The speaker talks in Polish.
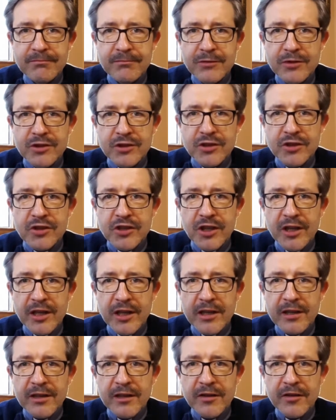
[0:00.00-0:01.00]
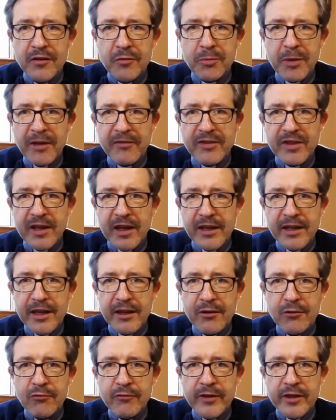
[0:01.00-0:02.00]
Życzę
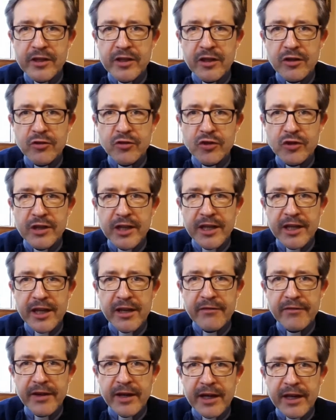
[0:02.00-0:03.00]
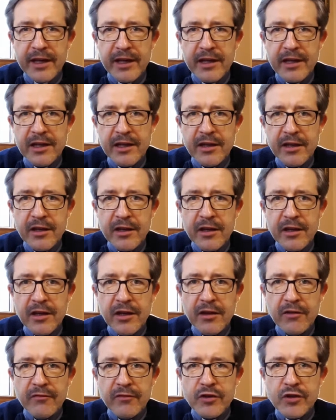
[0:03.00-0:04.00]
sprawdzania, uważnego czytania Ewangelii,
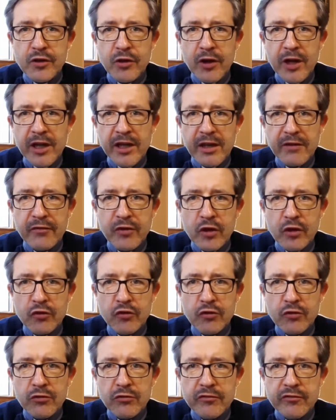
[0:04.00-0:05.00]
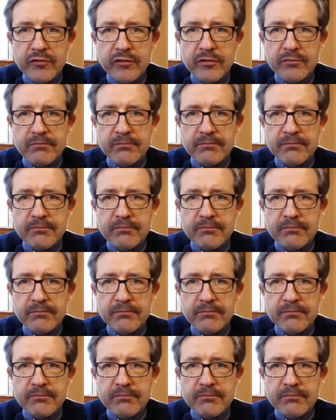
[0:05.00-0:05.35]
wyciągania wniosków